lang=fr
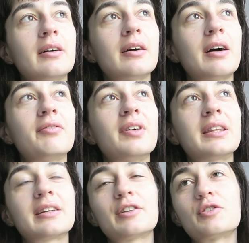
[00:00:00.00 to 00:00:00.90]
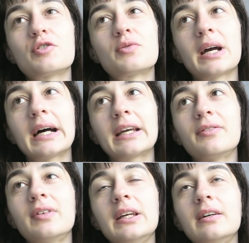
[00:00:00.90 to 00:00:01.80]
Euh, en fait quand je suis
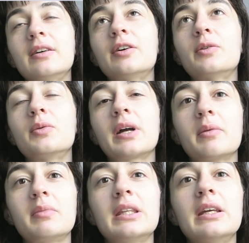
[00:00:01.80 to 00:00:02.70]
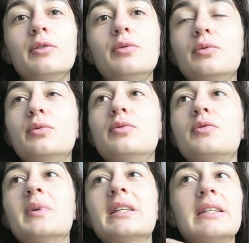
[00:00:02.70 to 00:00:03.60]
arrivée euh, au cabinet du,
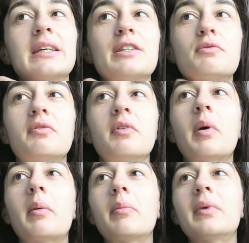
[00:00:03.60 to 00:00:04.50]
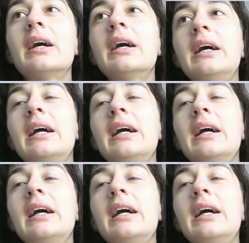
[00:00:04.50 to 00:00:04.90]
du, médecin qui suivait ma maman,